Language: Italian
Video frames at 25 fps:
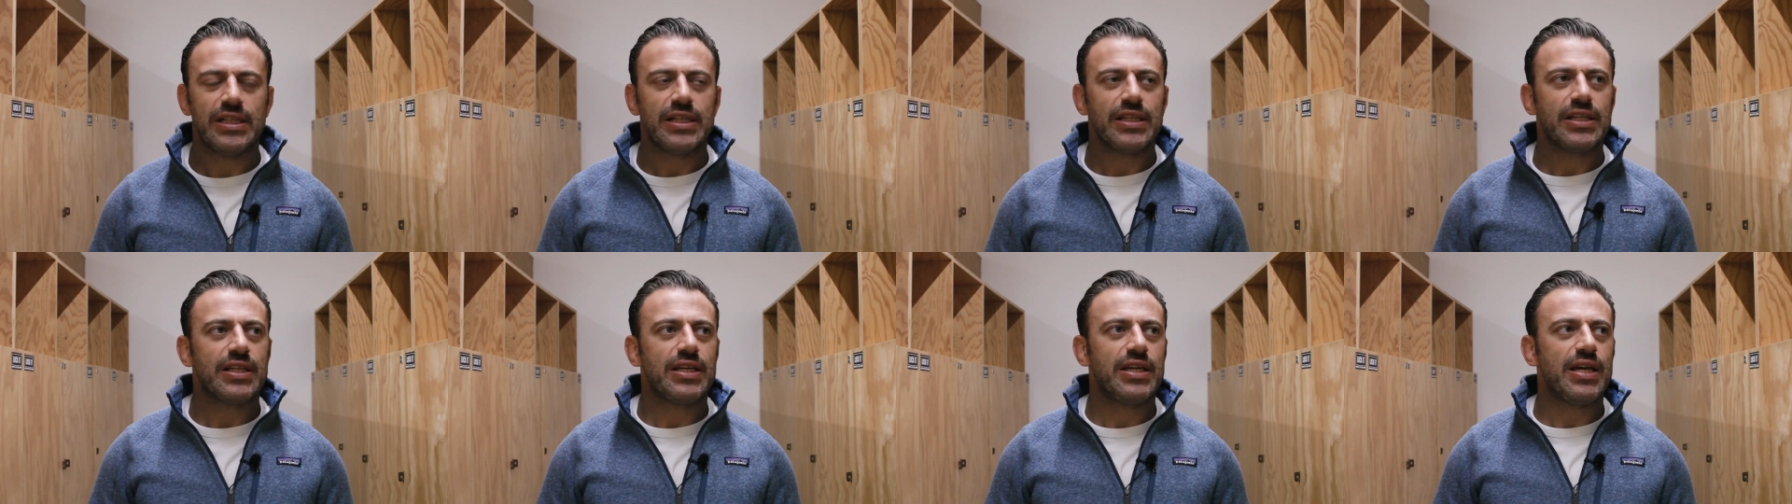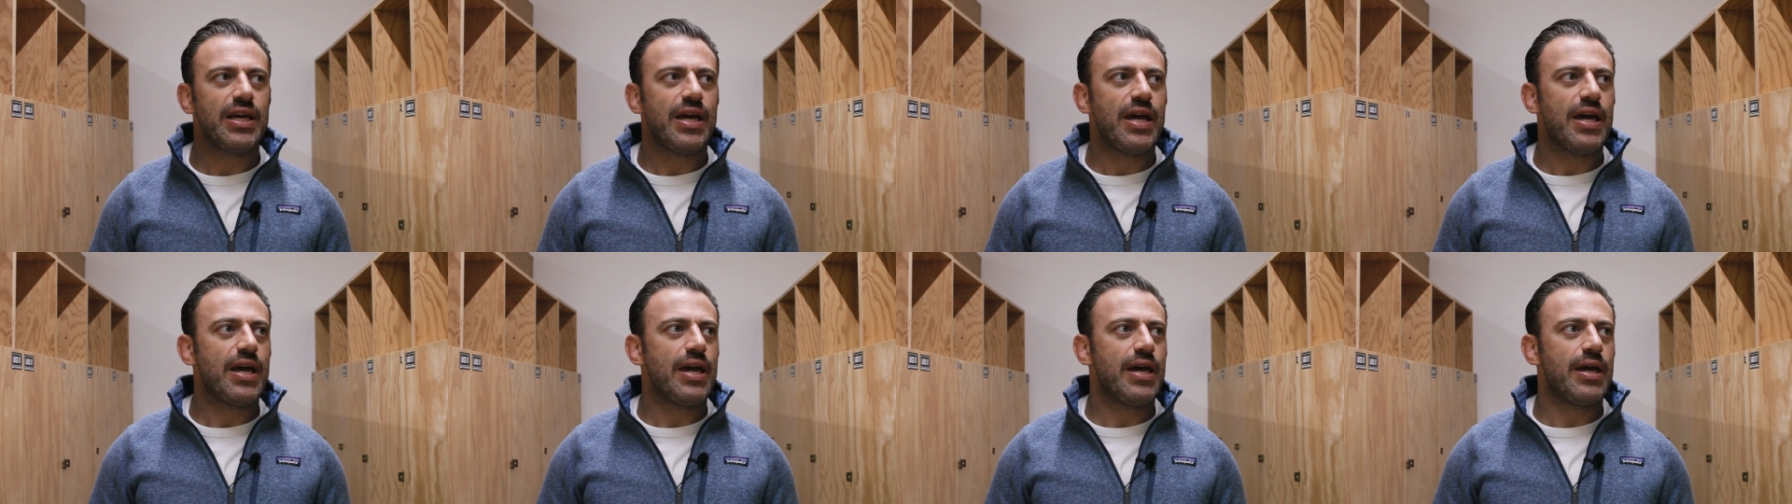
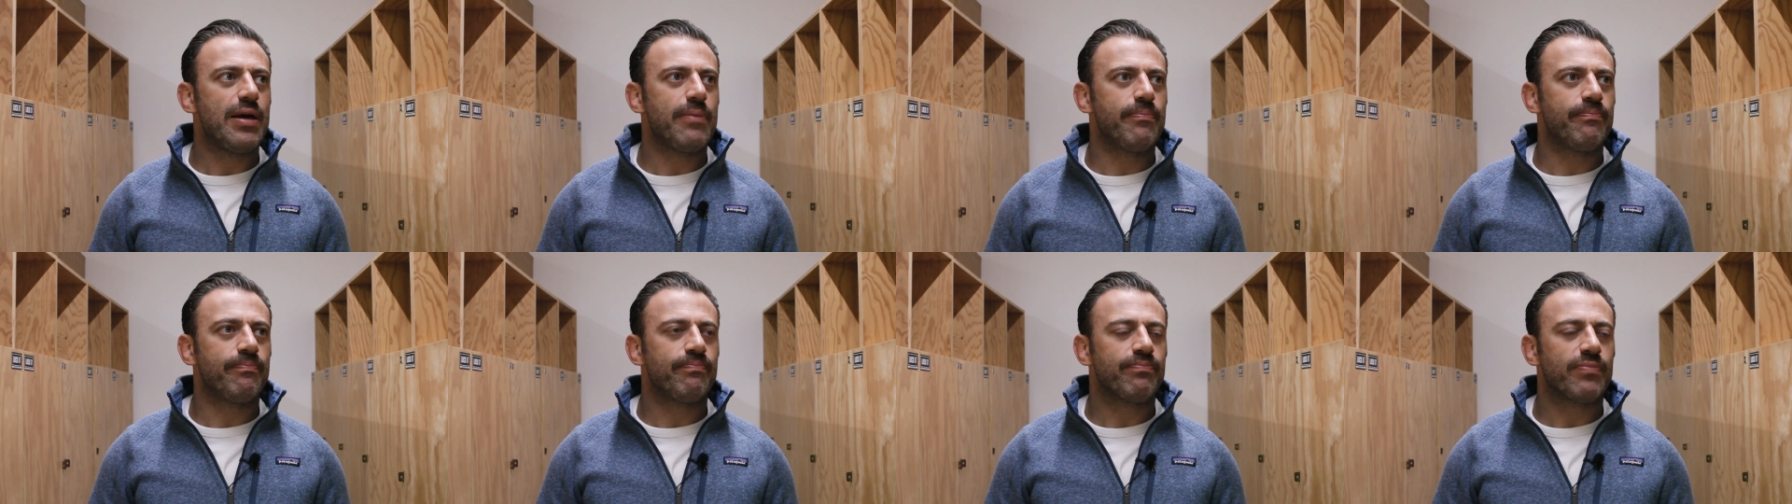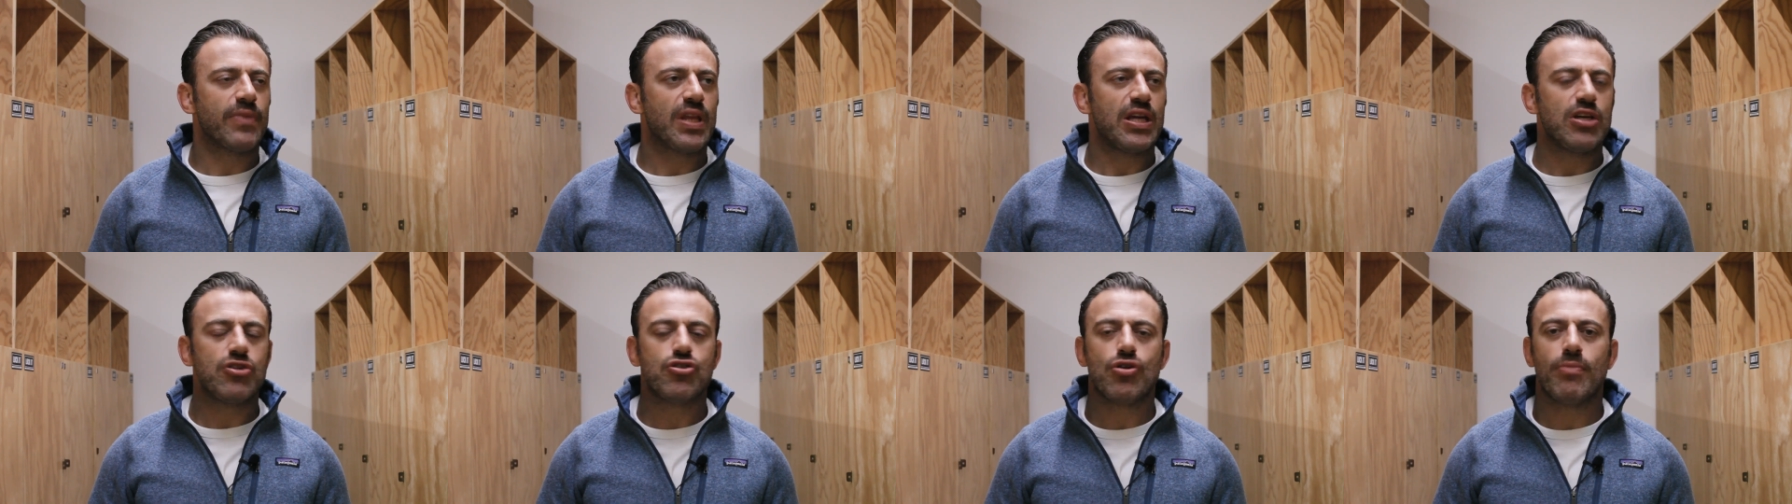che
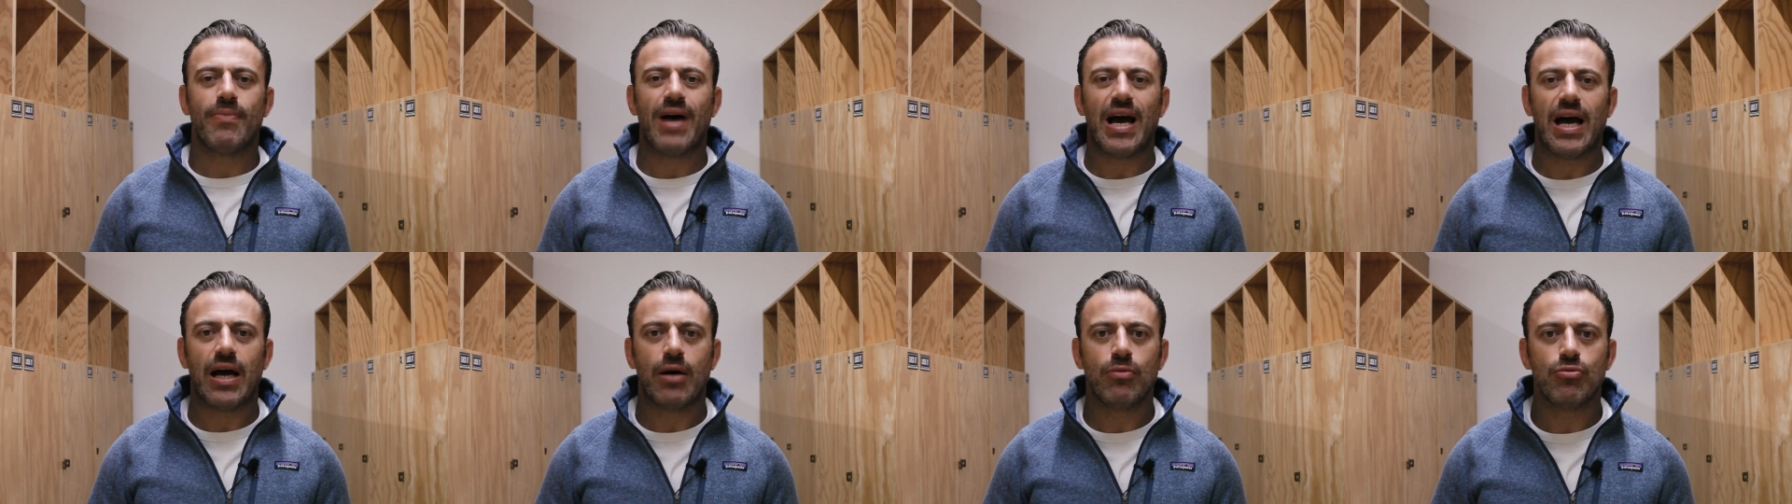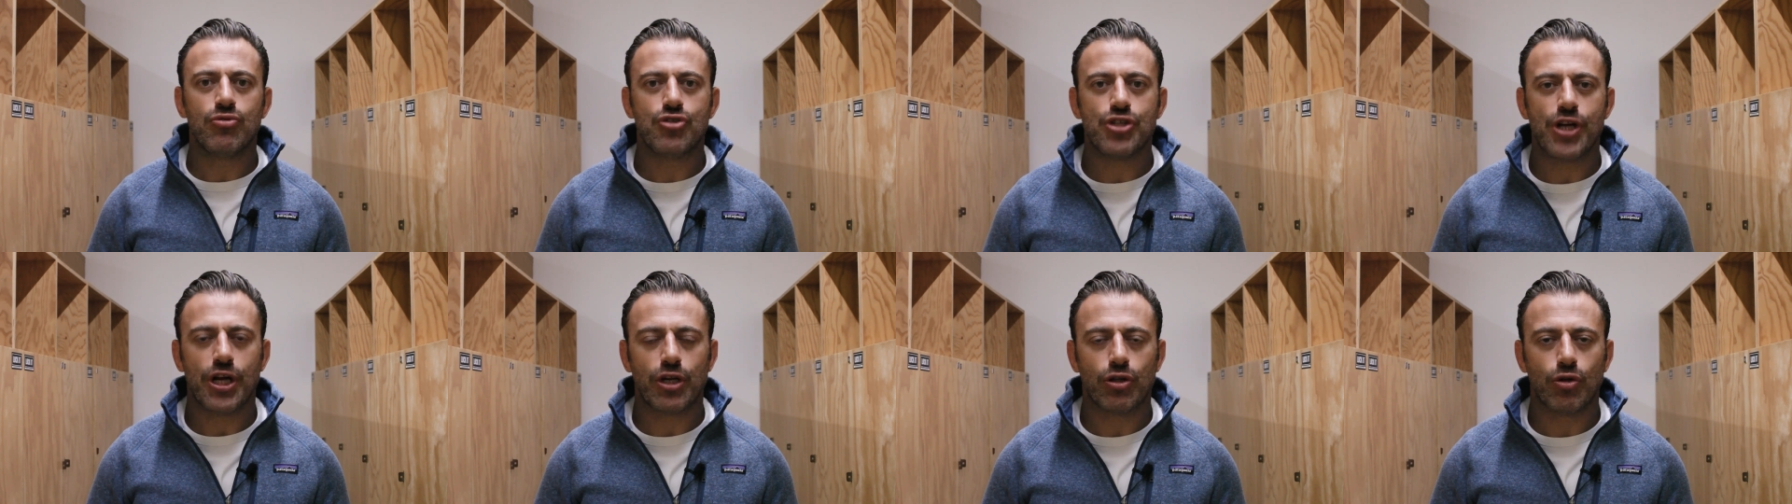insomma a un
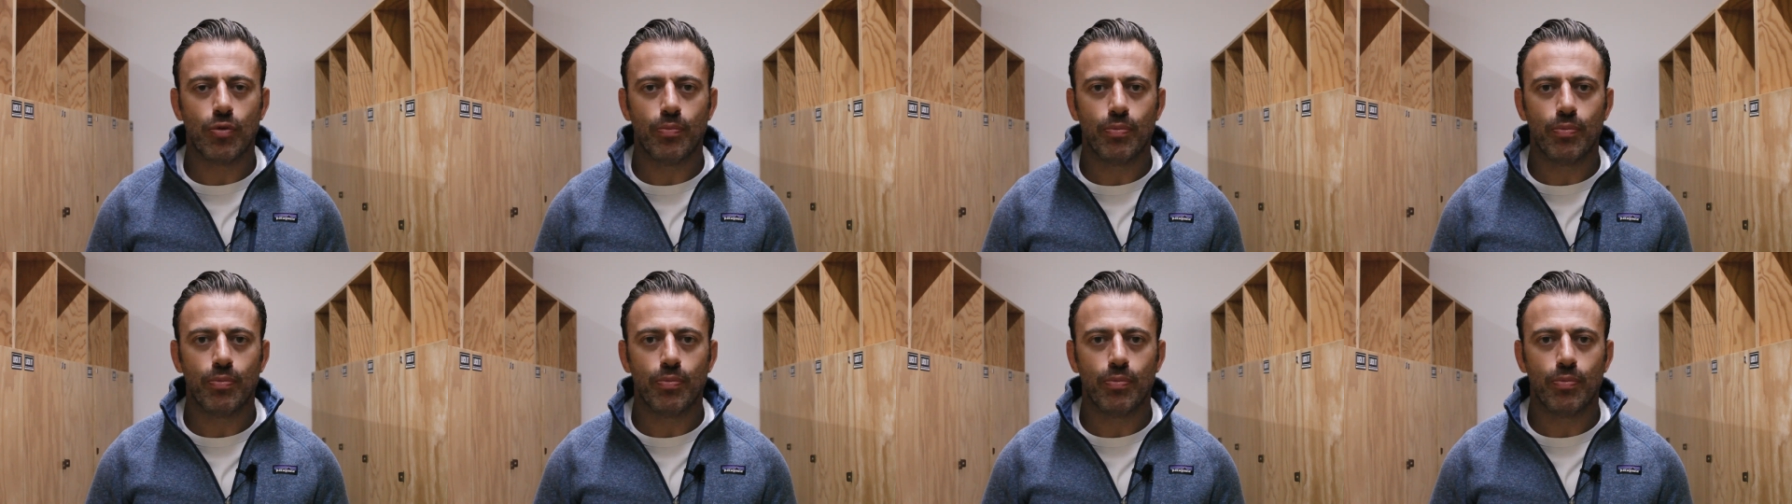certo